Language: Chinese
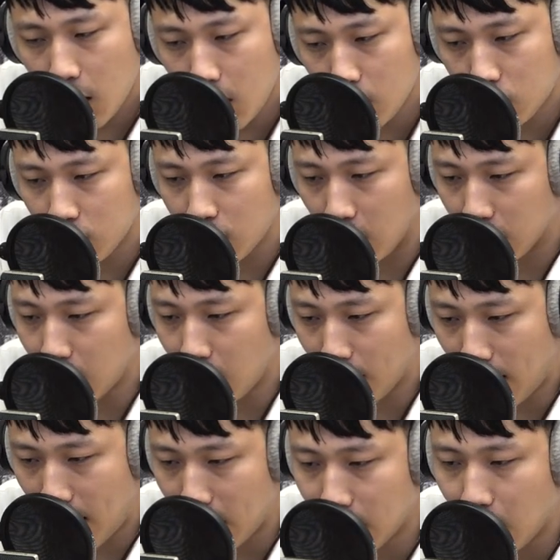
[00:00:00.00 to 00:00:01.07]
一直等到
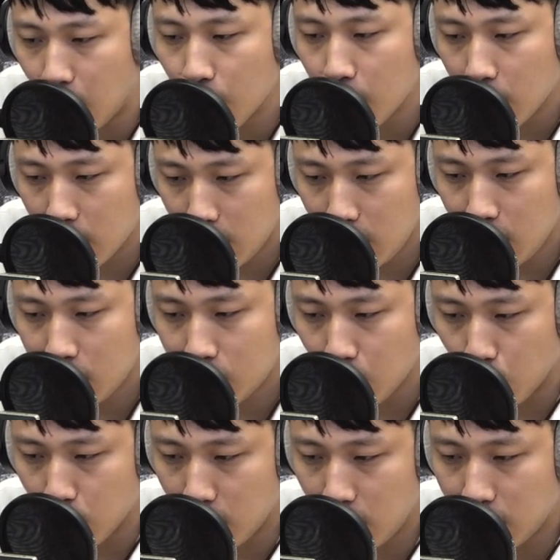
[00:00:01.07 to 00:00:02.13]
开到一
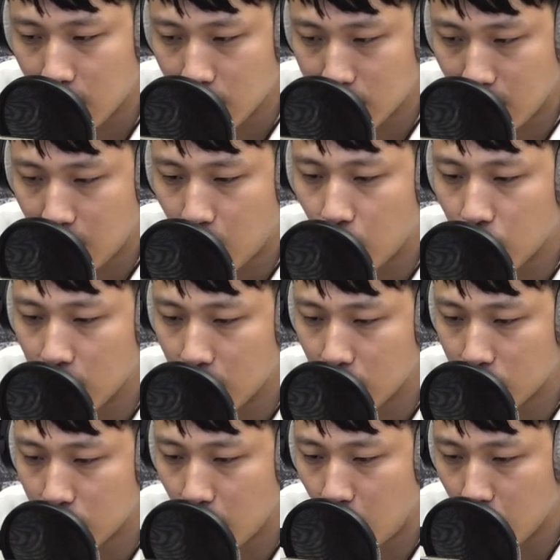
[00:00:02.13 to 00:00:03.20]
九一点三公里
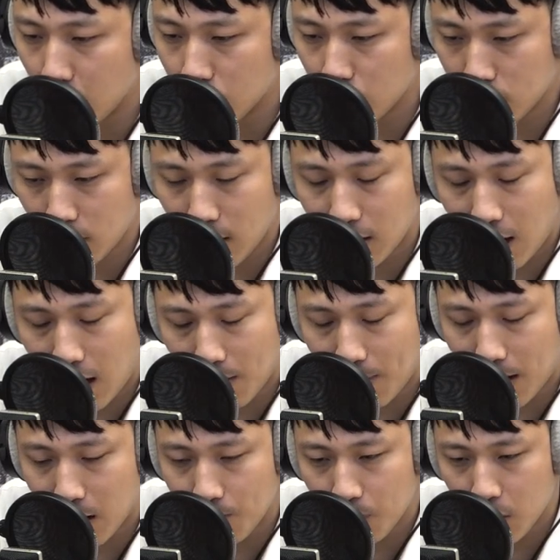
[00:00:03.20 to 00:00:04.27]
的时候呢，就叫他
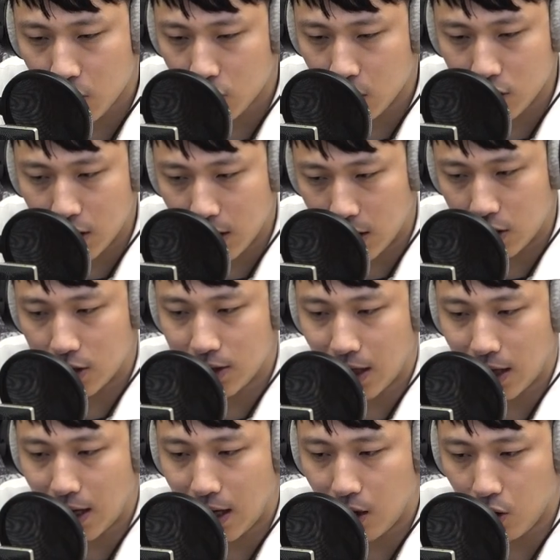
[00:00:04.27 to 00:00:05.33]
把车子停
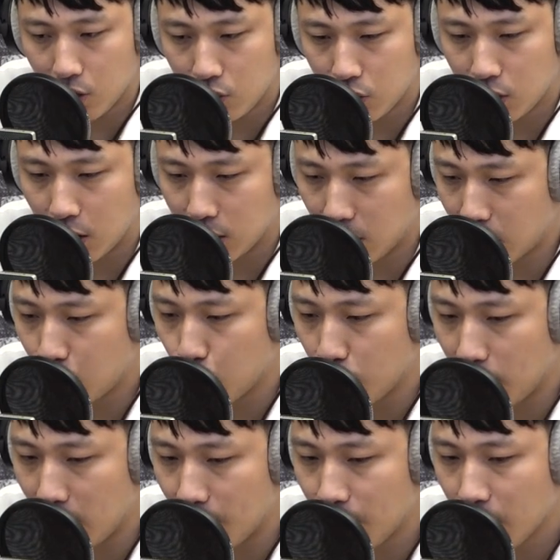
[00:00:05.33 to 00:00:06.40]
下来哦，就停到路
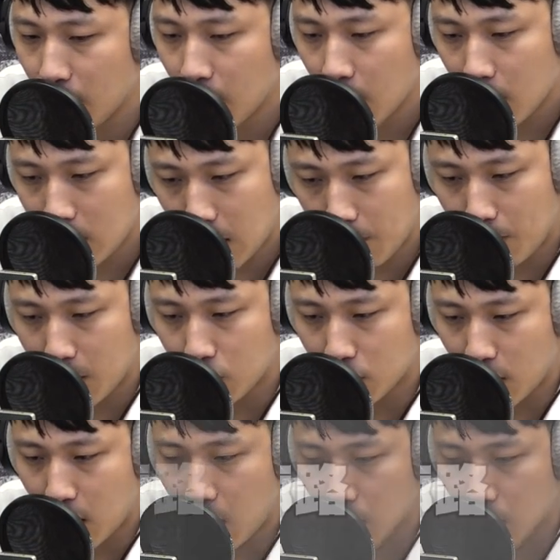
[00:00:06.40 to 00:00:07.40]
边，那边就刚